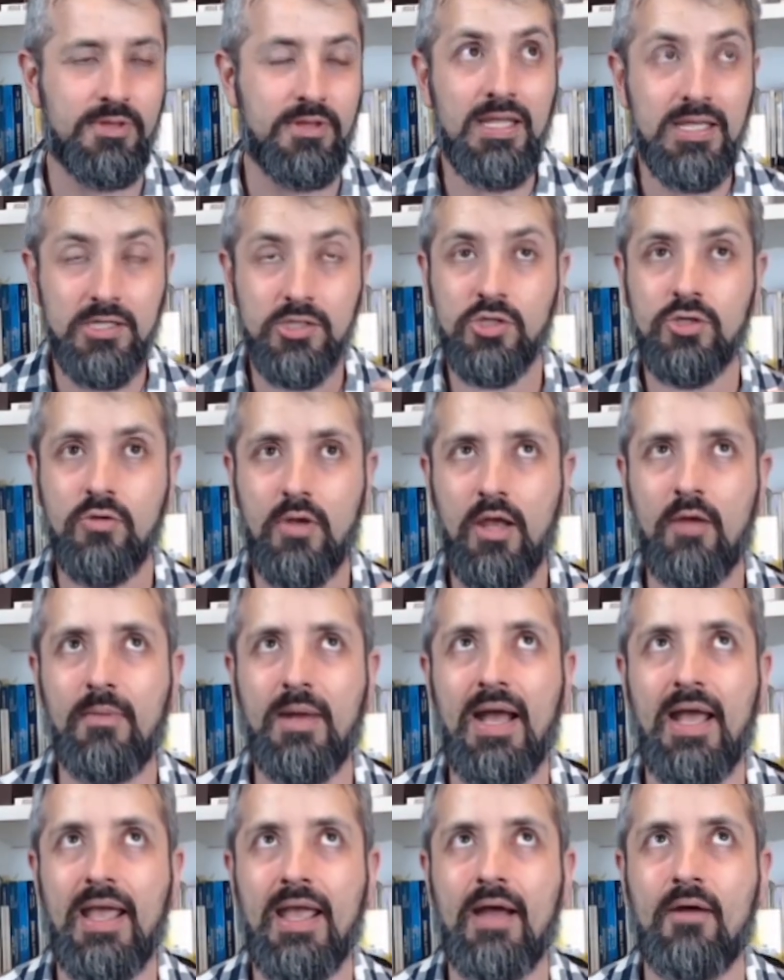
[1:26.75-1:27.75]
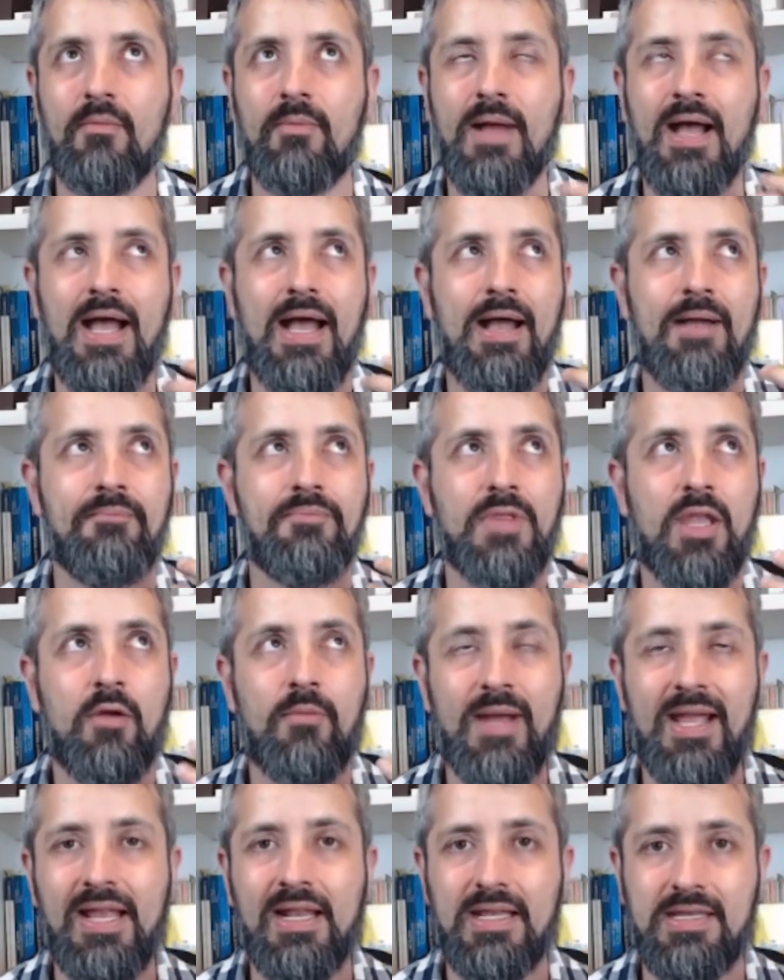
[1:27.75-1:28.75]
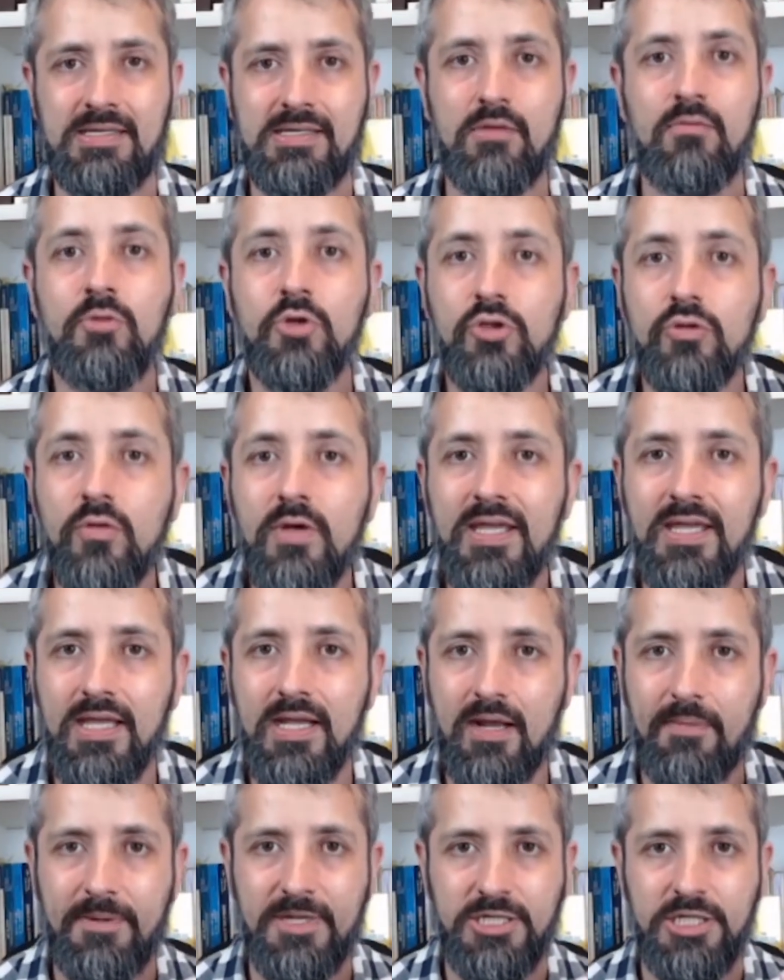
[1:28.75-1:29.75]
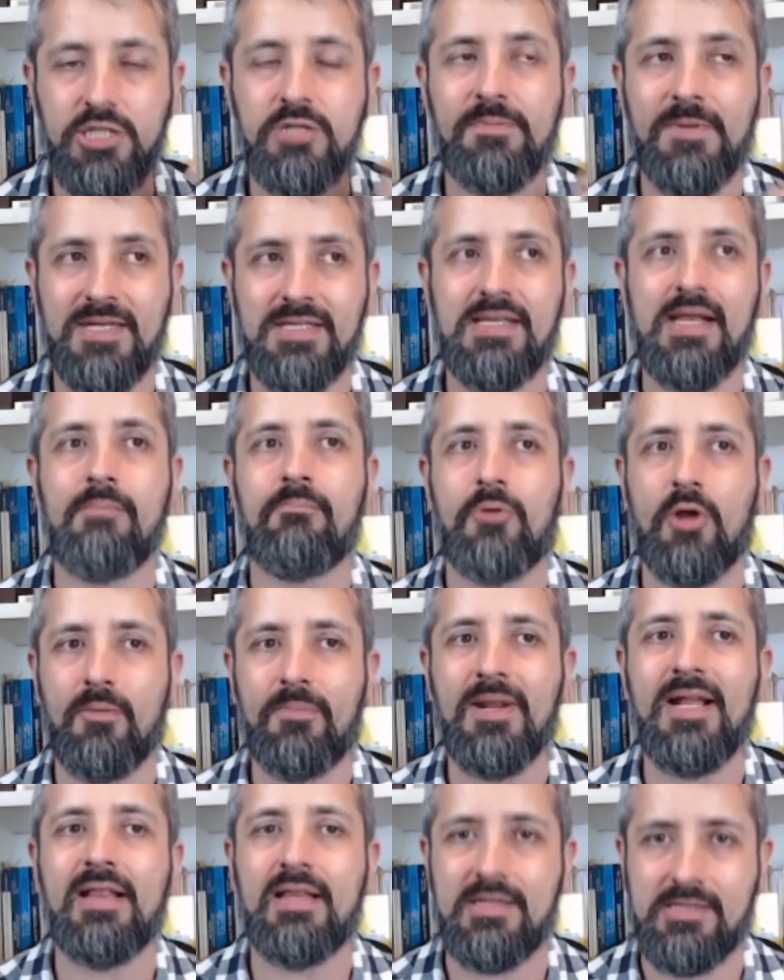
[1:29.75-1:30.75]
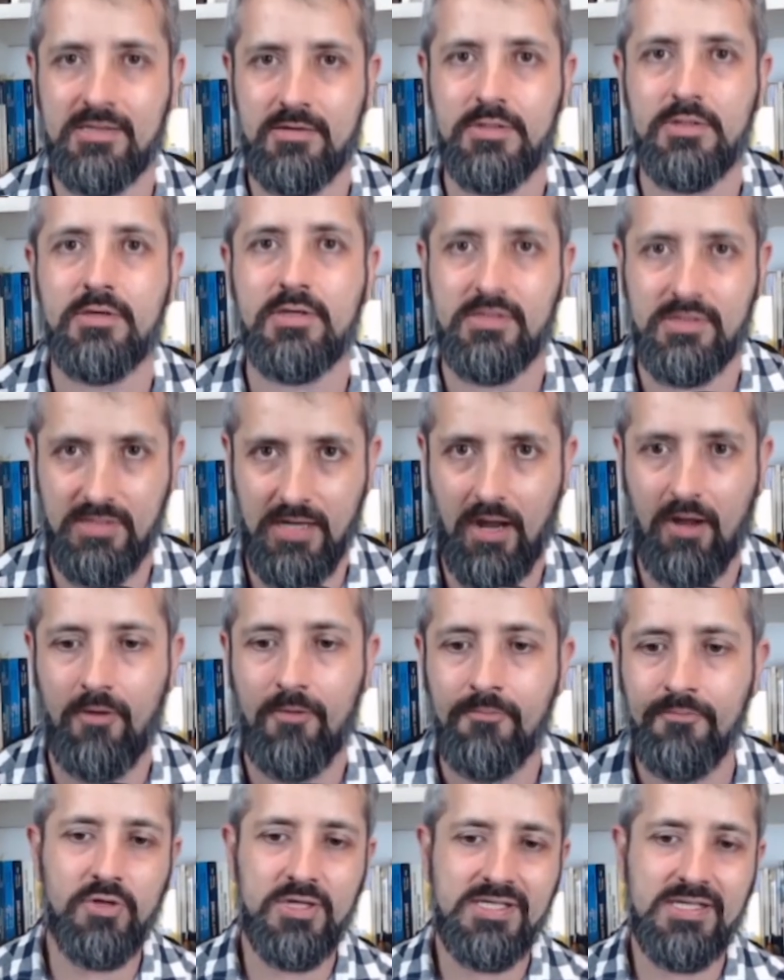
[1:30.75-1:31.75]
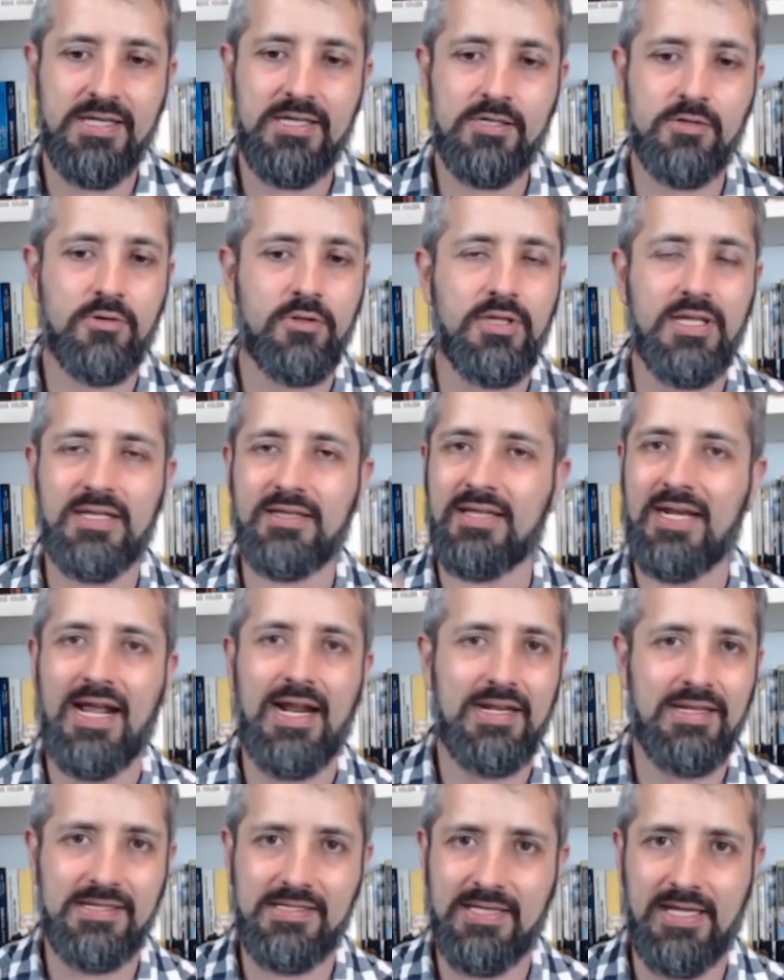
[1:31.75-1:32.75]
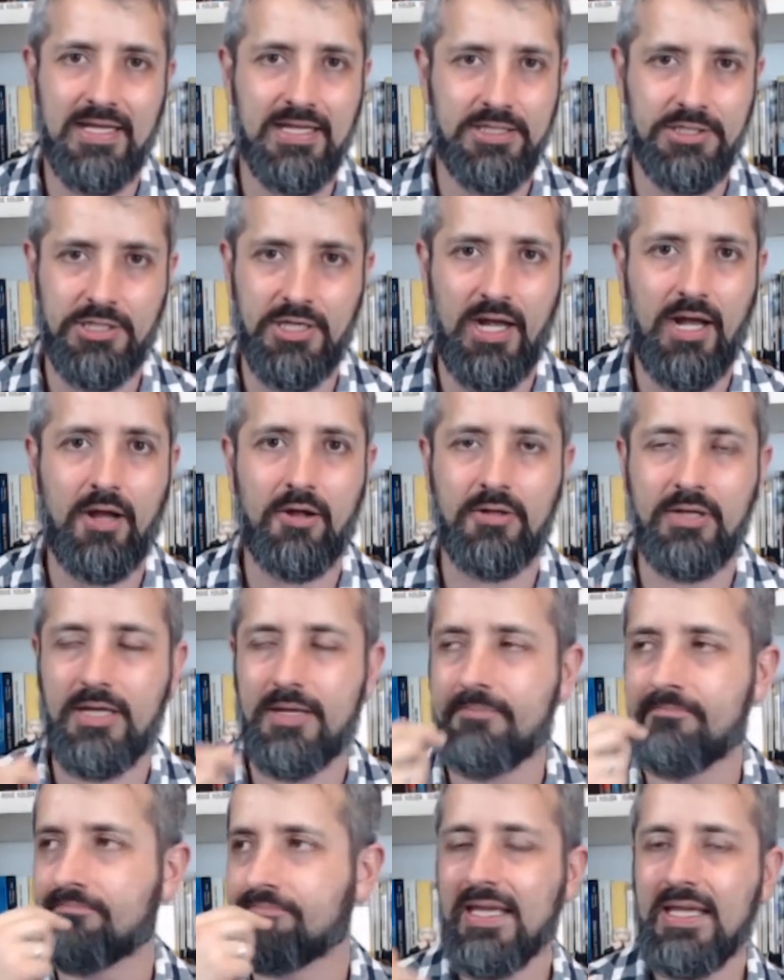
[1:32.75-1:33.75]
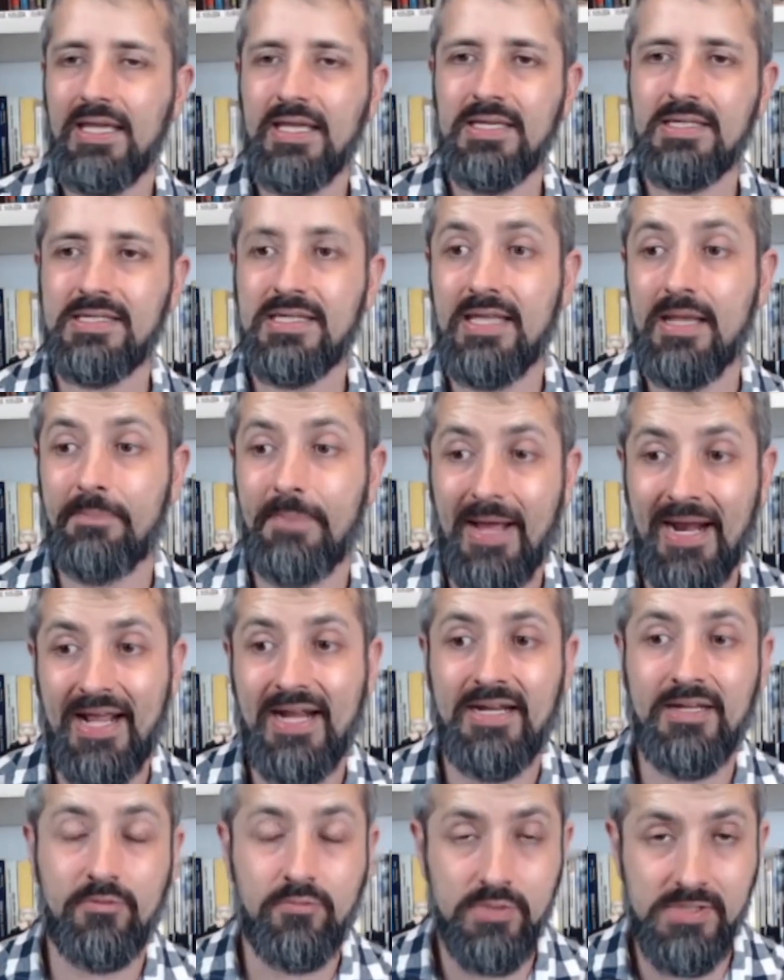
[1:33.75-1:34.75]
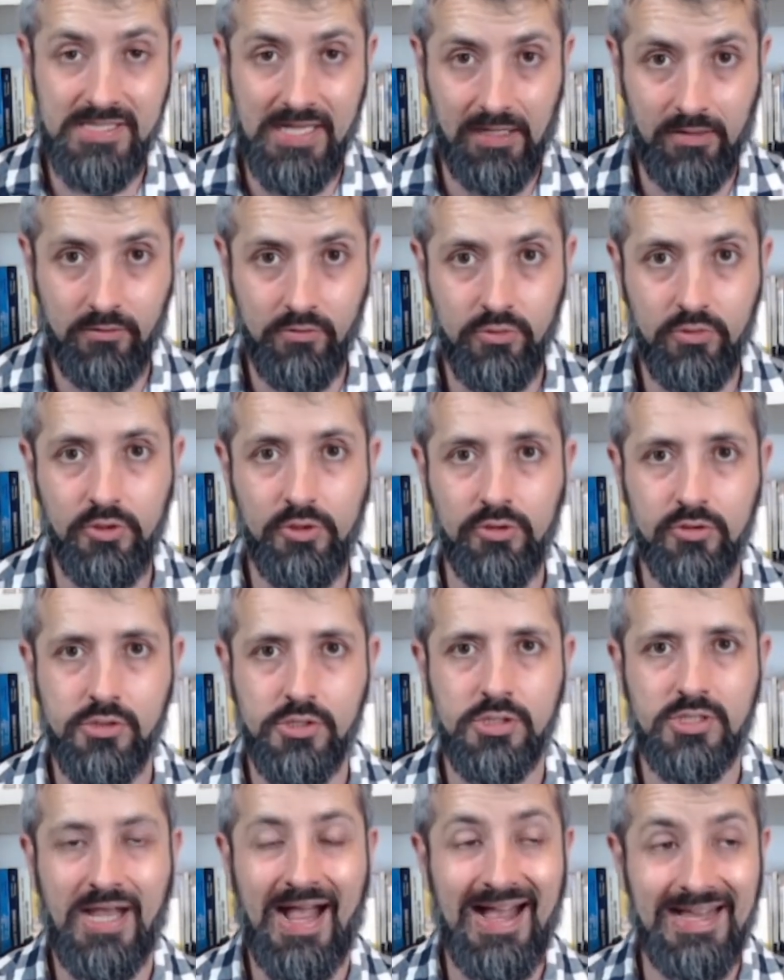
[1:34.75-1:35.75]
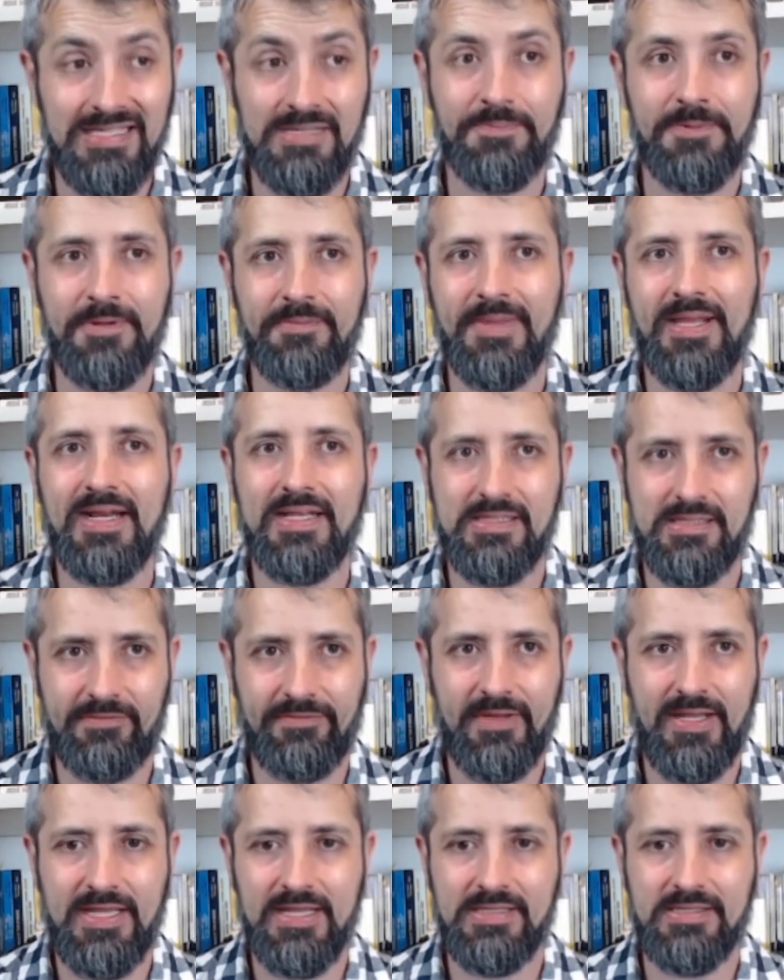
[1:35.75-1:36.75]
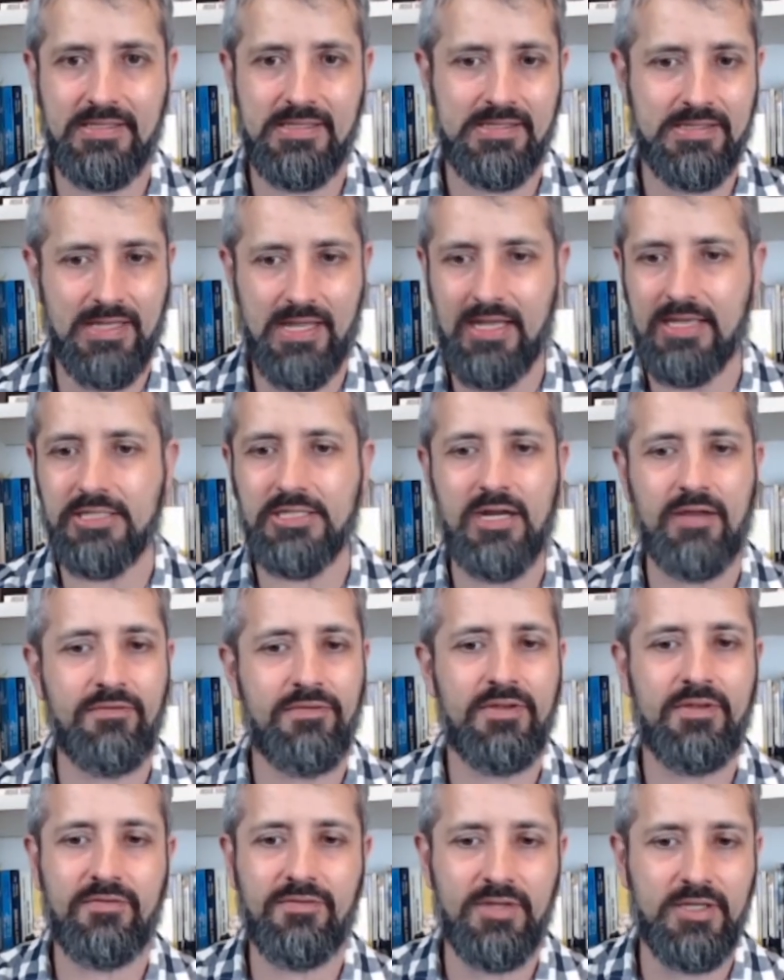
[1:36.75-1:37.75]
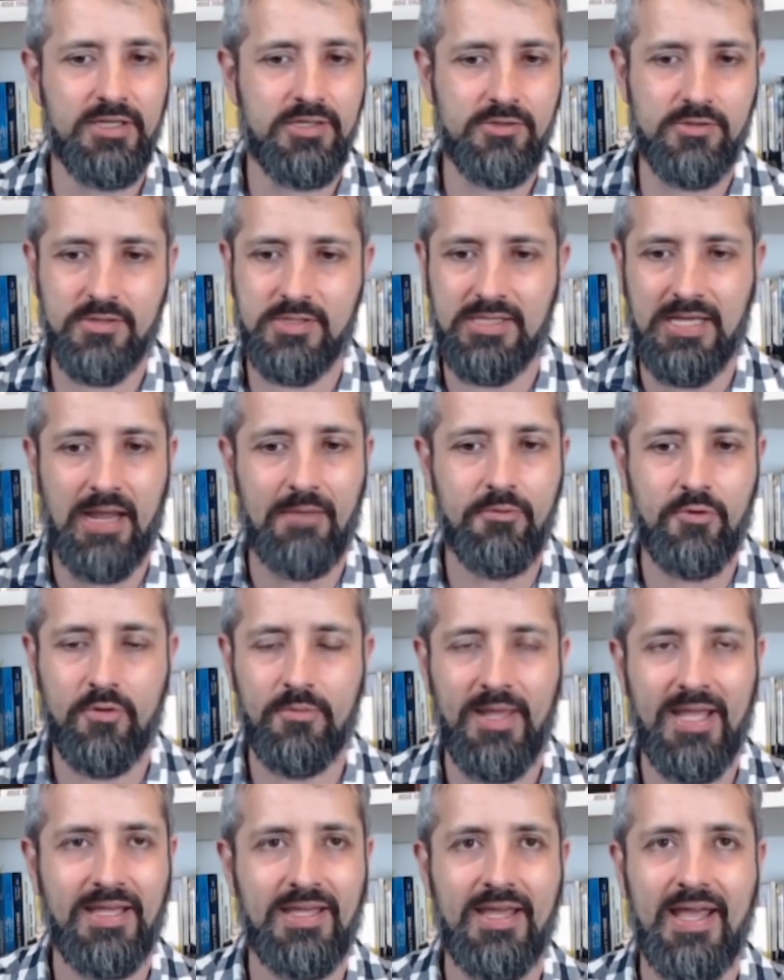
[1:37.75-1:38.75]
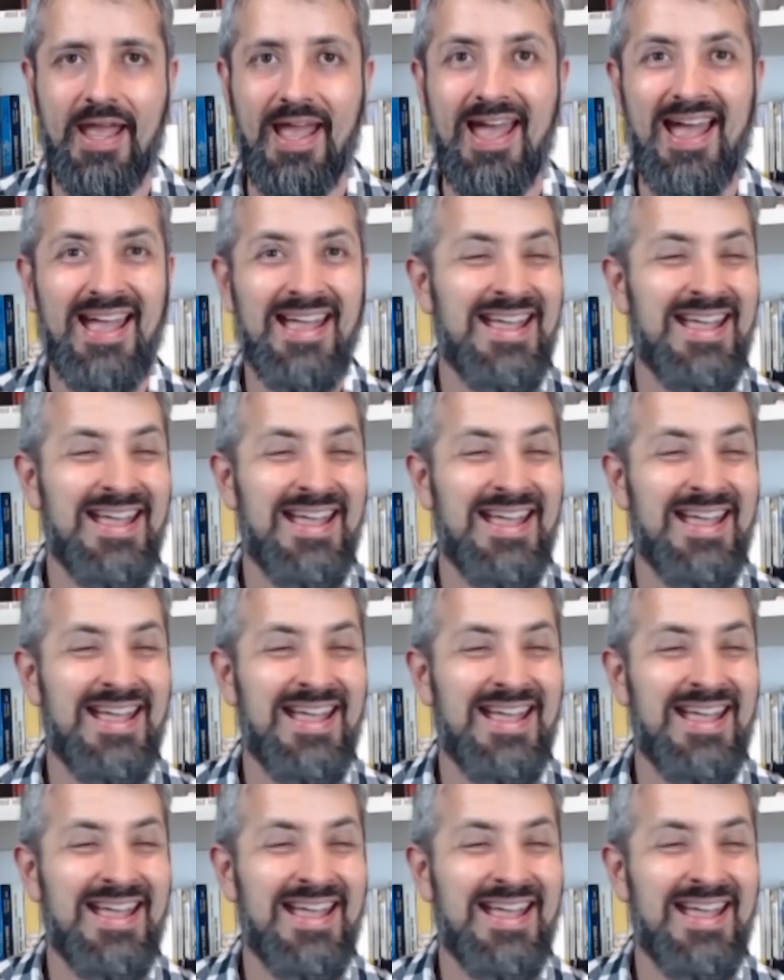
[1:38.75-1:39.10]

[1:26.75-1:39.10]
Isso é uma, é, uma, é uma relação muito rica para a gente pensar a própria relação social. Vocês, quando entrarem em sala de aula e se depararem com os alunos, as primeiras vezes, quem já vive isso sabe como é que é,